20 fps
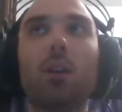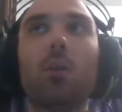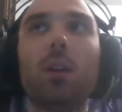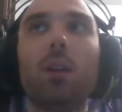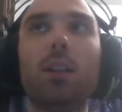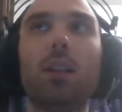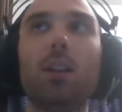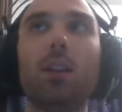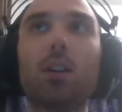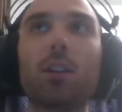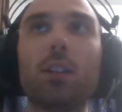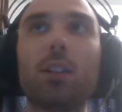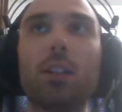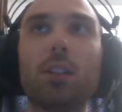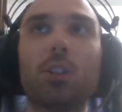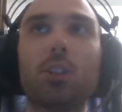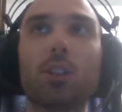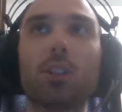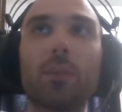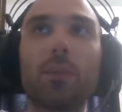Quindi Locke
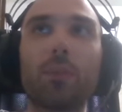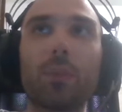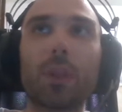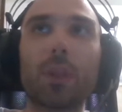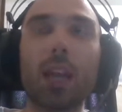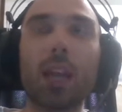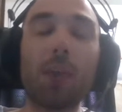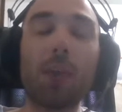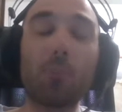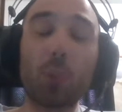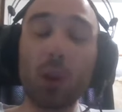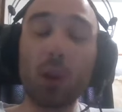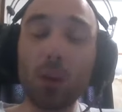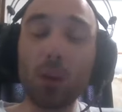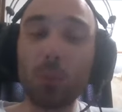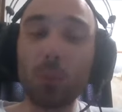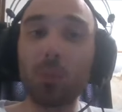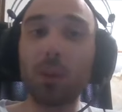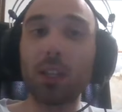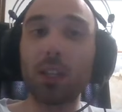dice, è
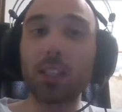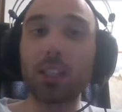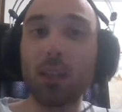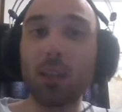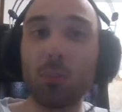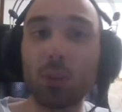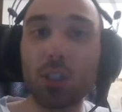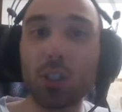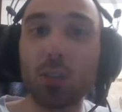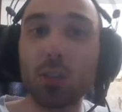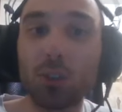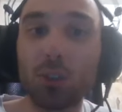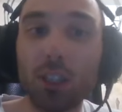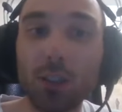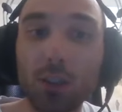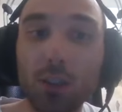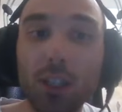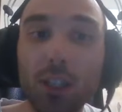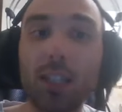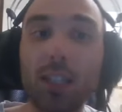proprio per il semplice
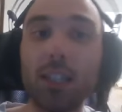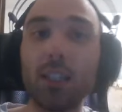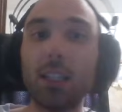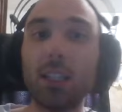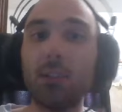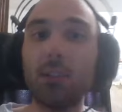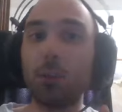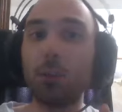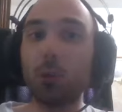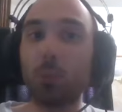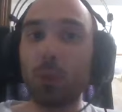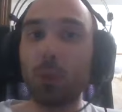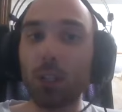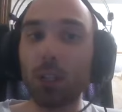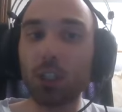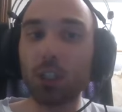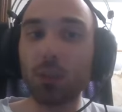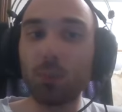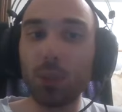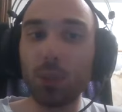motivo che l'individuo
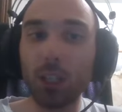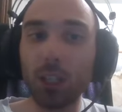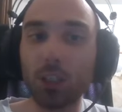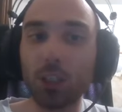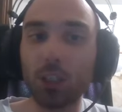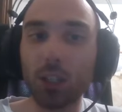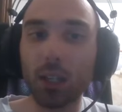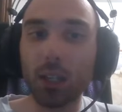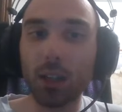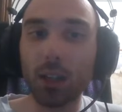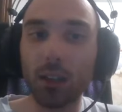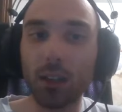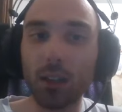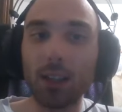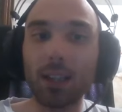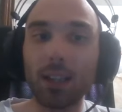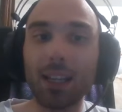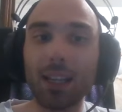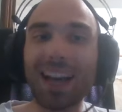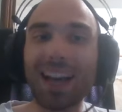percepisce
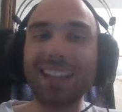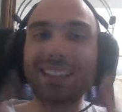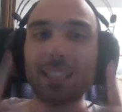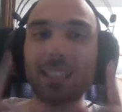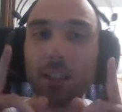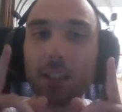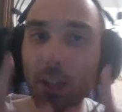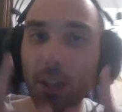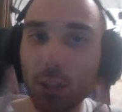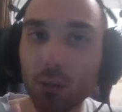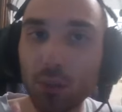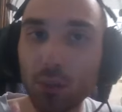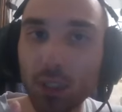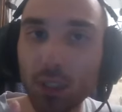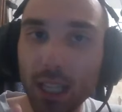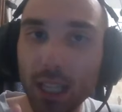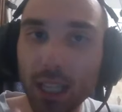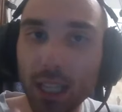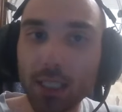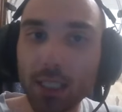attraverso i
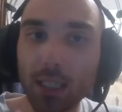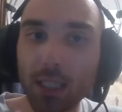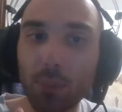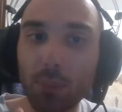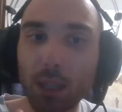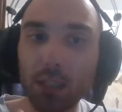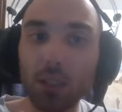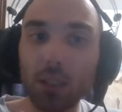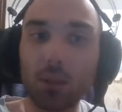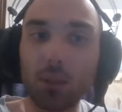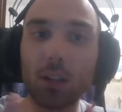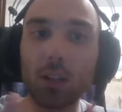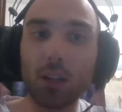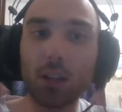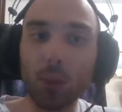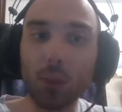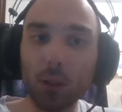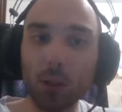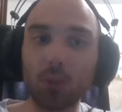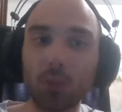sensi in
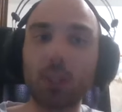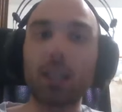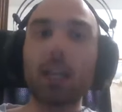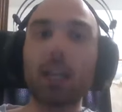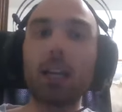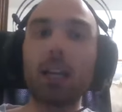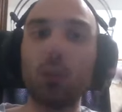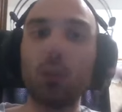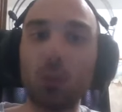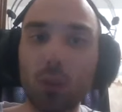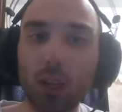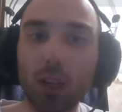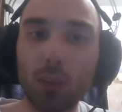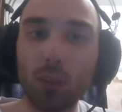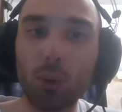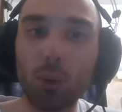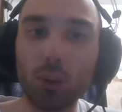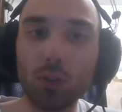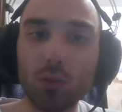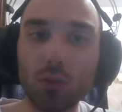particolar modo che allora
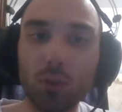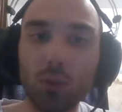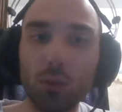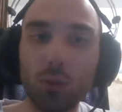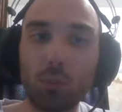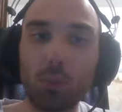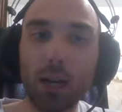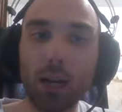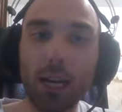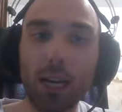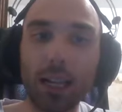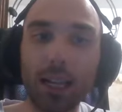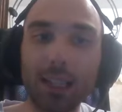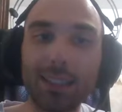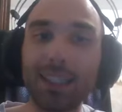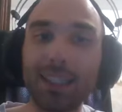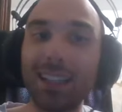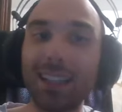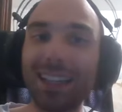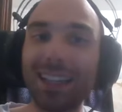può sviluppare
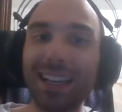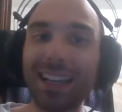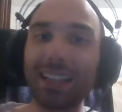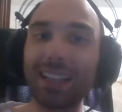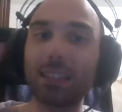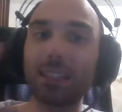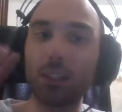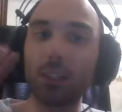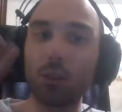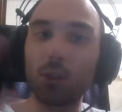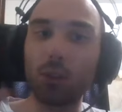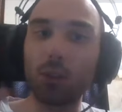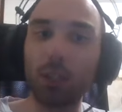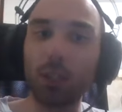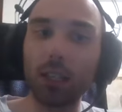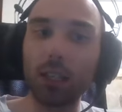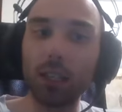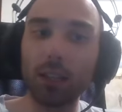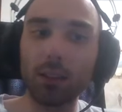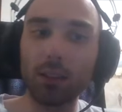delle
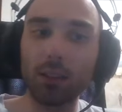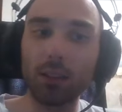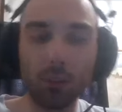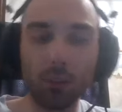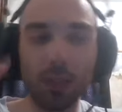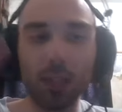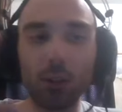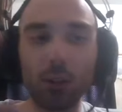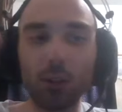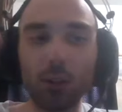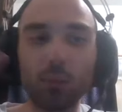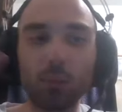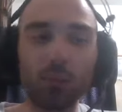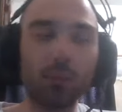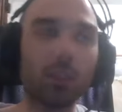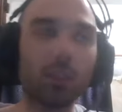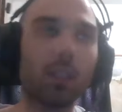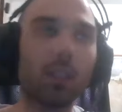categorie, o meglio,